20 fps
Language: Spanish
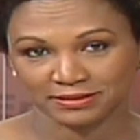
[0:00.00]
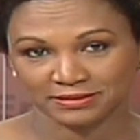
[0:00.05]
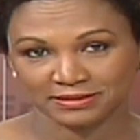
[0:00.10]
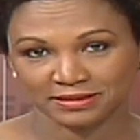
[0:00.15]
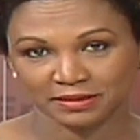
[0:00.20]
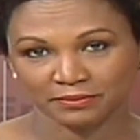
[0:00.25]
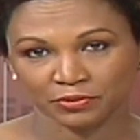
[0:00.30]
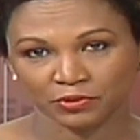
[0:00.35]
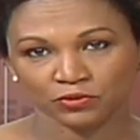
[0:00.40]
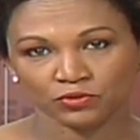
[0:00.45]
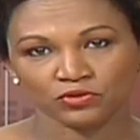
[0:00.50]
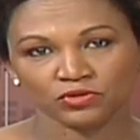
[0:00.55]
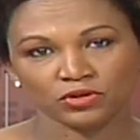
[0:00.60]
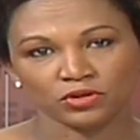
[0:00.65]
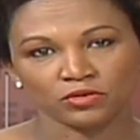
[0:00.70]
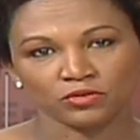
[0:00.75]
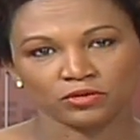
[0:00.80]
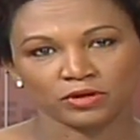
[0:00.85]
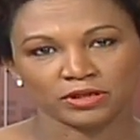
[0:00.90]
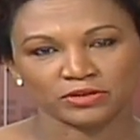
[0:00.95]
Se han
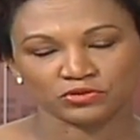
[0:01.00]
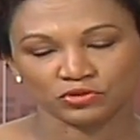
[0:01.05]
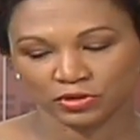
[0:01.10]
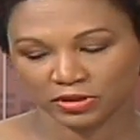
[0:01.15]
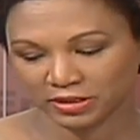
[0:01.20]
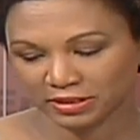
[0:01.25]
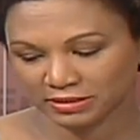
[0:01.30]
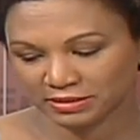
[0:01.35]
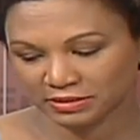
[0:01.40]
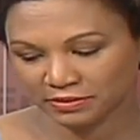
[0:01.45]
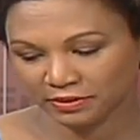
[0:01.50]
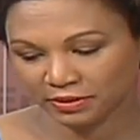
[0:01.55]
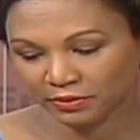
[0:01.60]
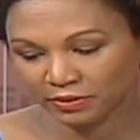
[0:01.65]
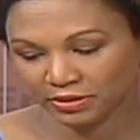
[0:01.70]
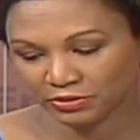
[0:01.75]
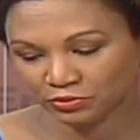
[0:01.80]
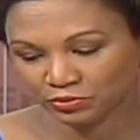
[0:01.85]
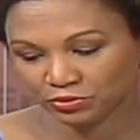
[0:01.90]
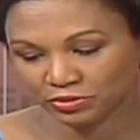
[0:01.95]
producido en la zona del Cibao en
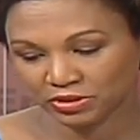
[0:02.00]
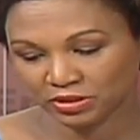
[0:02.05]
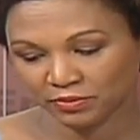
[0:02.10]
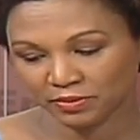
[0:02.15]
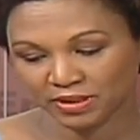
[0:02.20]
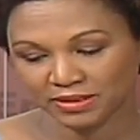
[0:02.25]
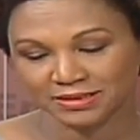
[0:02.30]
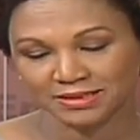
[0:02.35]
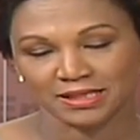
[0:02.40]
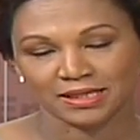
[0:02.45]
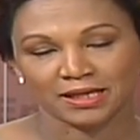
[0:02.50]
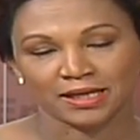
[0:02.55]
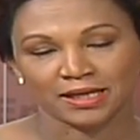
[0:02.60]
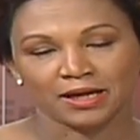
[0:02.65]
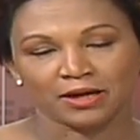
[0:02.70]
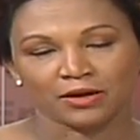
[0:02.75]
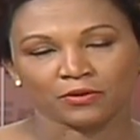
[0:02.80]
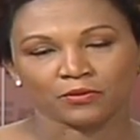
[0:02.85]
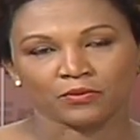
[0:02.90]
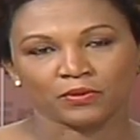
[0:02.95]
las últimas
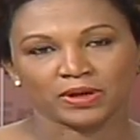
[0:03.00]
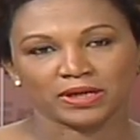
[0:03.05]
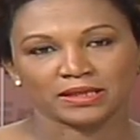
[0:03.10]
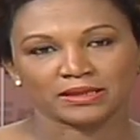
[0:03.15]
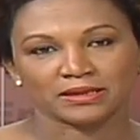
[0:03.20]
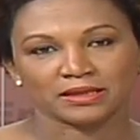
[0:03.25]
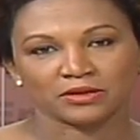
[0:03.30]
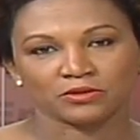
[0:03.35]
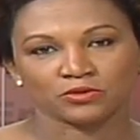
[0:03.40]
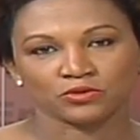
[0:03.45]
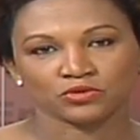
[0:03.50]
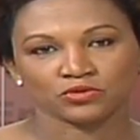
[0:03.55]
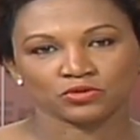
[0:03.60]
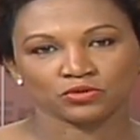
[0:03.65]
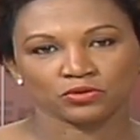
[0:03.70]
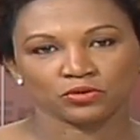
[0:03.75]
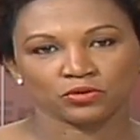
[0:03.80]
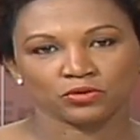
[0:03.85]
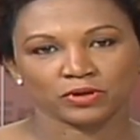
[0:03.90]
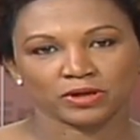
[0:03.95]
48
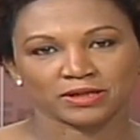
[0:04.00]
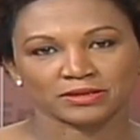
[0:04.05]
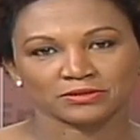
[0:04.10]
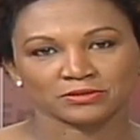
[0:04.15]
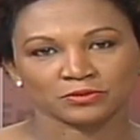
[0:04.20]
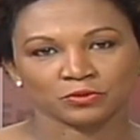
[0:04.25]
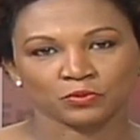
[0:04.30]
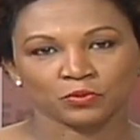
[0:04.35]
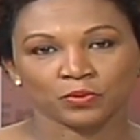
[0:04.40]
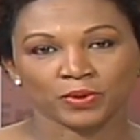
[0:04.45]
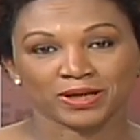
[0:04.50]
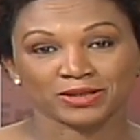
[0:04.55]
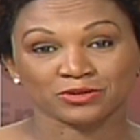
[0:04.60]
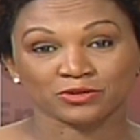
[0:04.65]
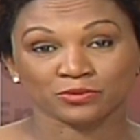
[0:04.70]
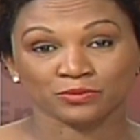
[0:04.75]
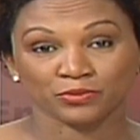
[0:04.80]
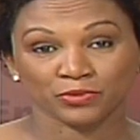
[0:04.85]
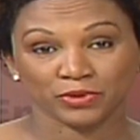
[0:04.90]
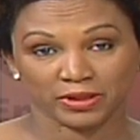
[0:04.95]
horas
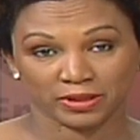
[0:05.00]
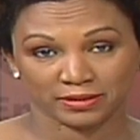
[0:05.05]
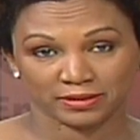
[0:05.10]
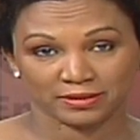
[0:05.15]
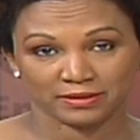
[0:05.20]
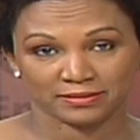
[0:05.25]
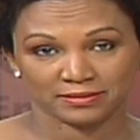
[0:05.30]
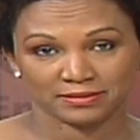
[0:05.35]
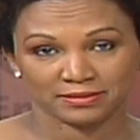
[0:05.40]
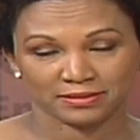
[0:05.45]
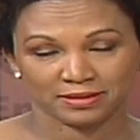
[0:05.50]
cuatro muertes,